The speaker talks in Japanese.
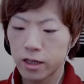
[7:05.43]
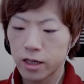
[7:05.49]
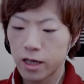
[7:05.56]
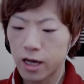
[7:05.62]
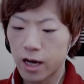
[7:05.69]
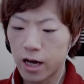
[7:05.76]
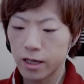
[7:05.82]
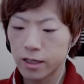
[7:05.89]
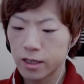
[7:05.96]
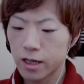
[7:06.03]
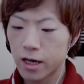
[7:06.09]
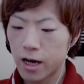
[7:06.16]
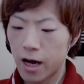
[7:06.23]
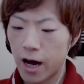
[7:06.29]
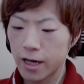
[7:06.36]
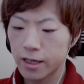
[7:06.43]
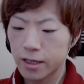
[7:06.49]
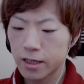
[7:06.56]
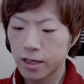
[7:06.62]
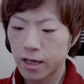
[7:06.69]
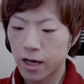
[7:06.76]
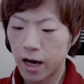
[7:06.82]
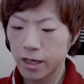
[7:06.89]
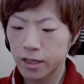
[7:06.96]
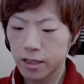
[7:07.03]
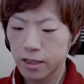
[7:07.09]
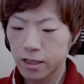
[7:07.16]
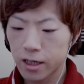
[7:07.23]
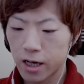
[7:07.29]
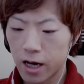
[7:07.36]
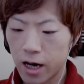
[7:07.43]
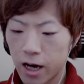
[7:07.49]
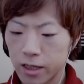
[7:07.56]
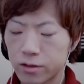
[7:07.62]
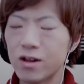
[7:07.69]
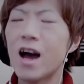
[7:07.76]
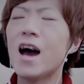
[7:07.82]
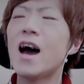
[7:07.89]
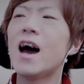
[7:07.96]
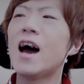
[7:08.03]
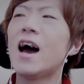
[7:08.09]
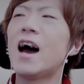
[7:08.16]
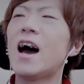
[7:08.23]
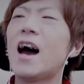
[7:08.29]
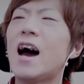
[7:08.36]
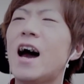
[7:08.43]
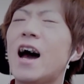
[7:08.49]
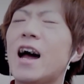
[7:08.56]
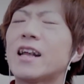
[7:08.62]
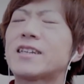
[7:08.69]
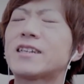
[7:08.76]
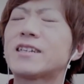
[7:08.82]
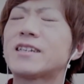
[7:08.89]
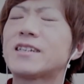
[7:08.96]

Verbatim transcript: い、はい、はい、はい、ガー